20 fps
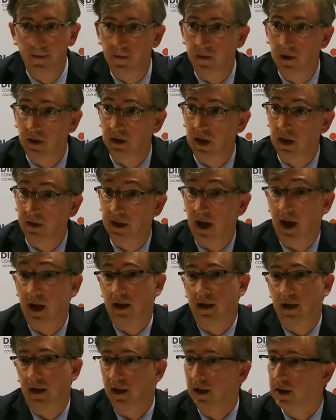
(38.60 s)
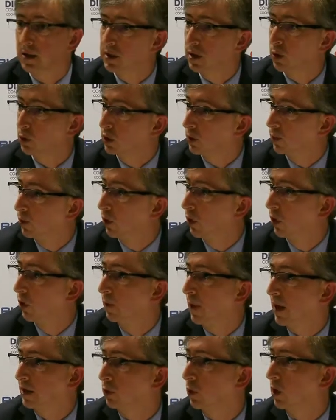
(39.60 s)
intentar que este último
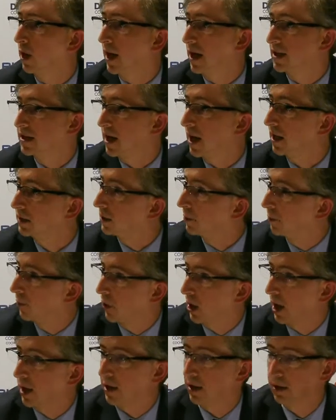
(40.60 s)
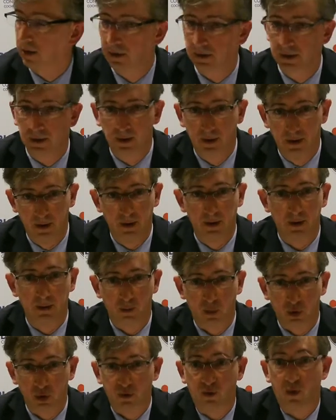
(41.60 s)
partido en casa de la temporada
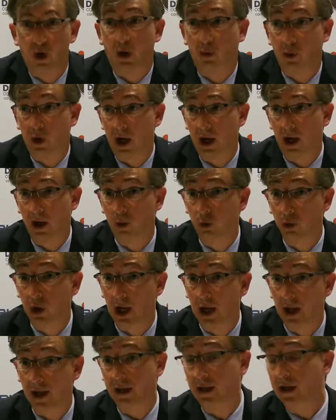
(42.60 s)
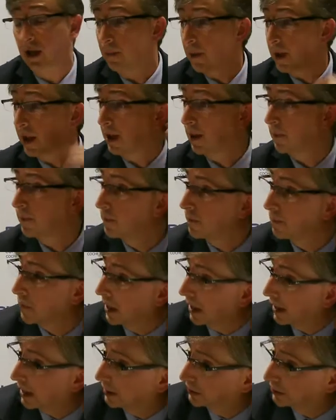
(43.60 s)
pues fuera una, alegría para,
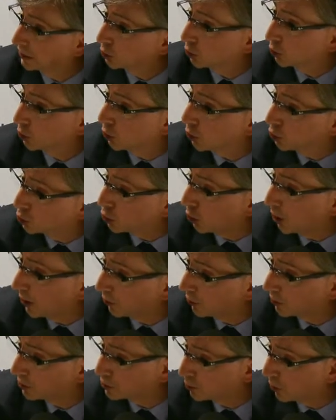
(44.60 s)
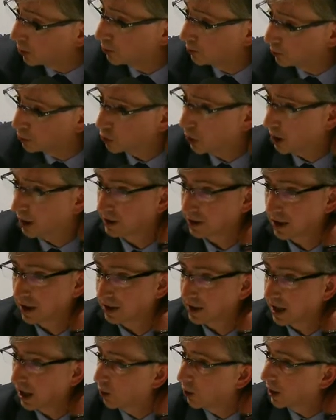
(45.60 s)
la gente. Yo creo que los jugadores, bueno, pues lo han
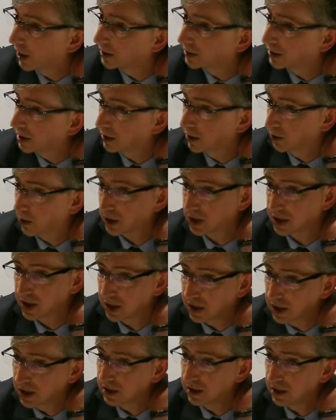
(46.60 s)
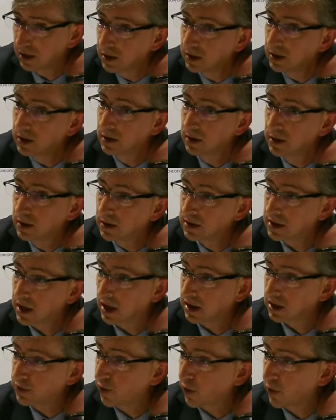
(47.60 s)
intentado, lo han entendido así, se
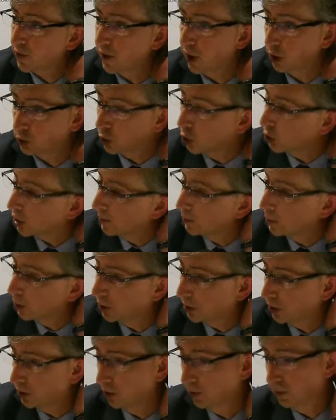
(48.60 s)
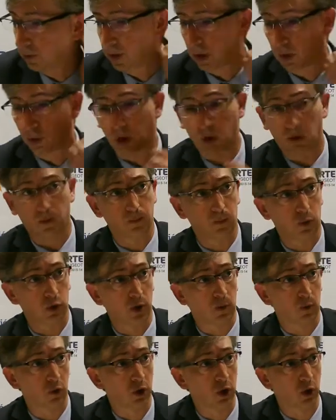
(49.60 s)
han esforzado todo lo que han podido y bueno, pues
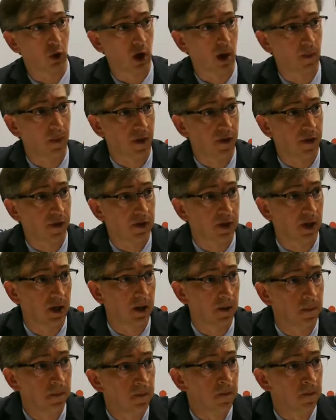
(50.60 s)
hemos sido capaces de,